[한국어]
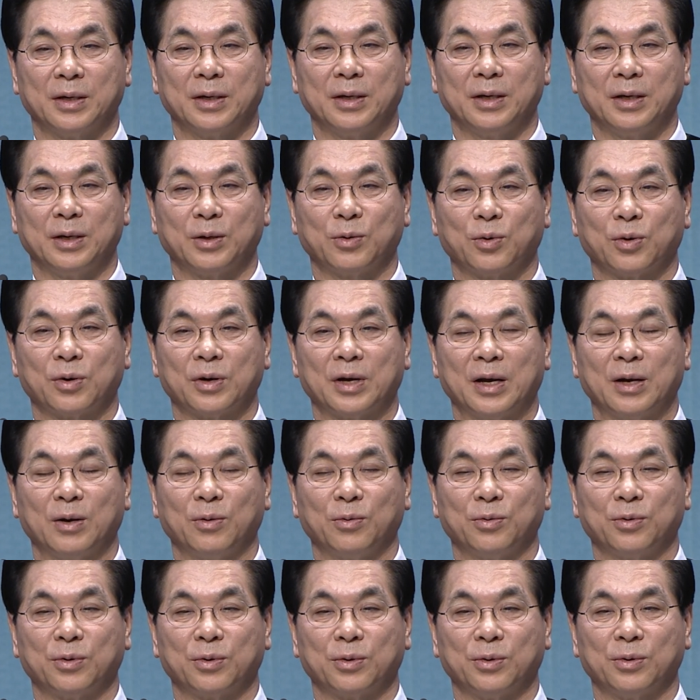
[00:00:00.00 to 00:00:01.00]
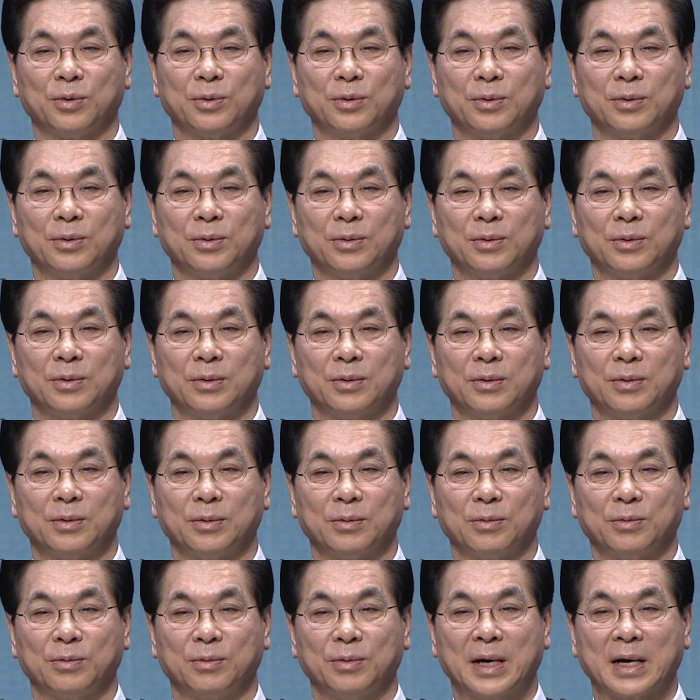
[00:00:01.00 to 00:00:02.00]
이 코로나19
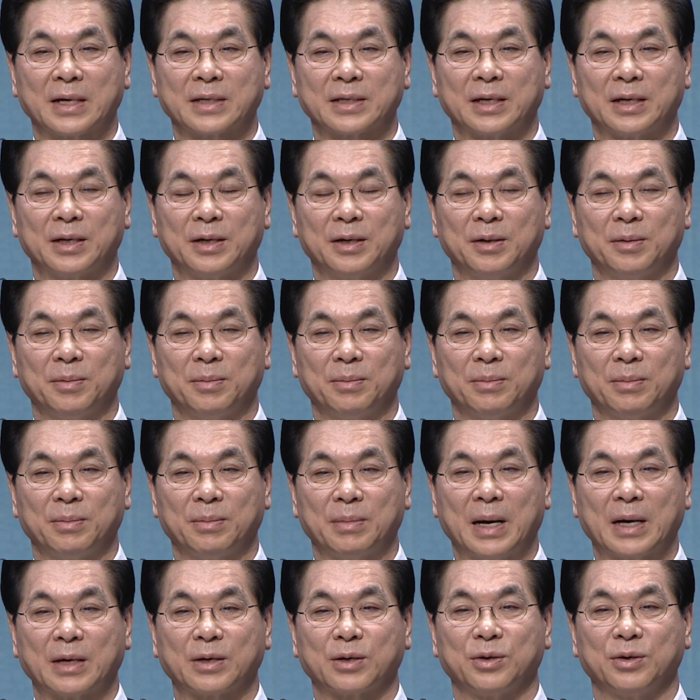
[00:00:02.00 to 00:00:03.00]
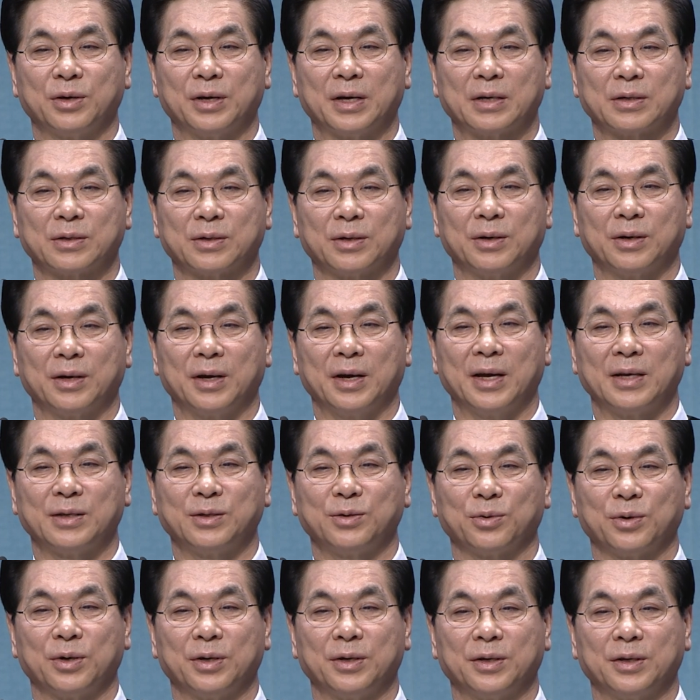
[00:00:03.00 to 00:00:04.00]
확산을 막기 위해서
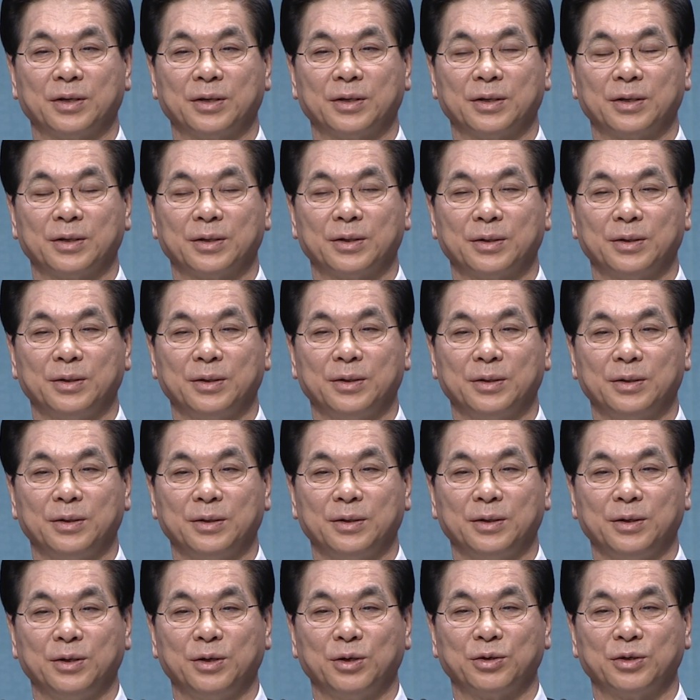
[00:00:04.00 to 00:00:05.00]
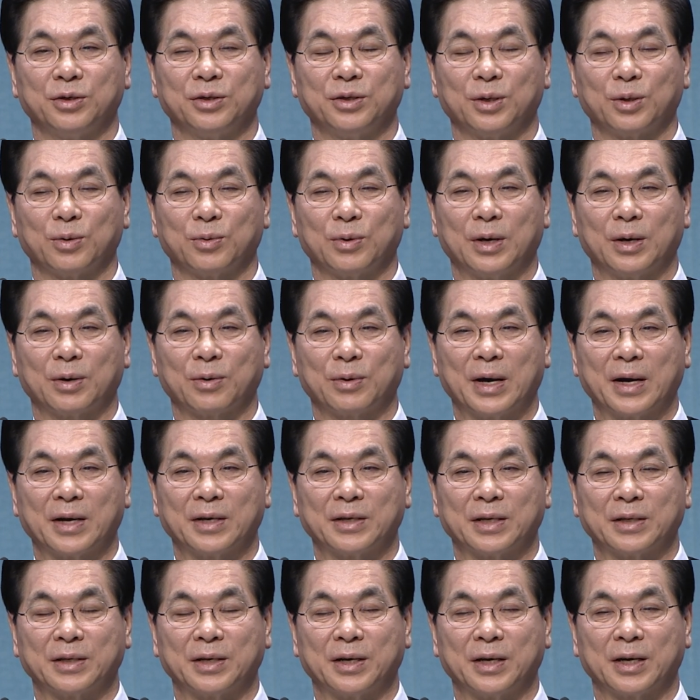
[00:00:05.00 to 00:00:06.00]
애쓰고 있는 의료진들과
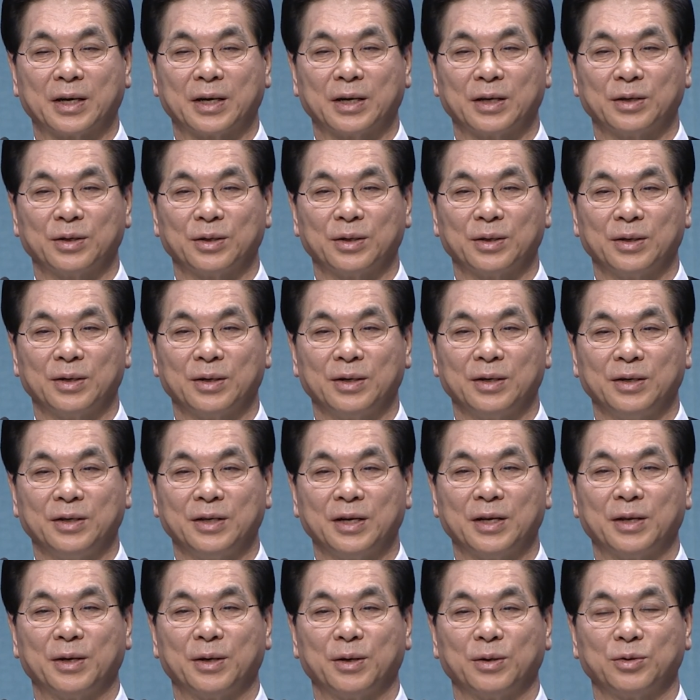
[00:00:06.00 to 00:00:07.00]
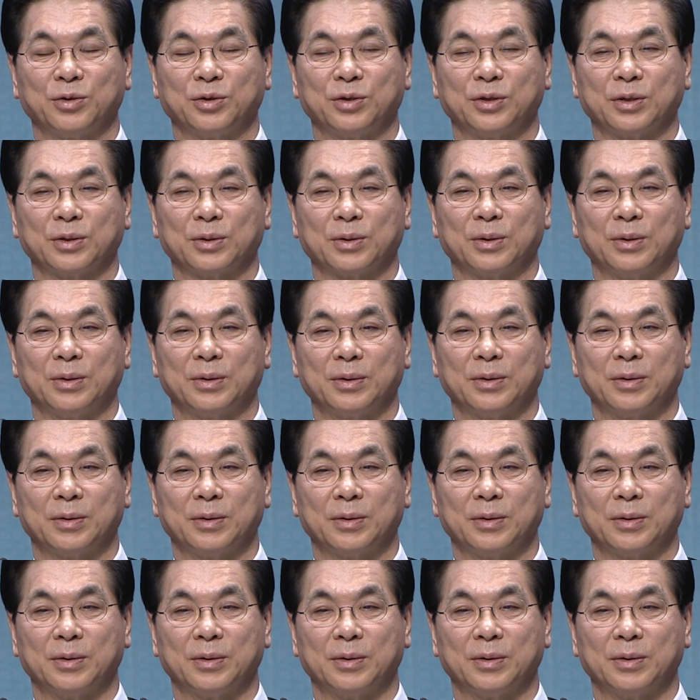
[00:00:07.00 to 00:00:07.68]
관계자들에게 은혜 내려 주시고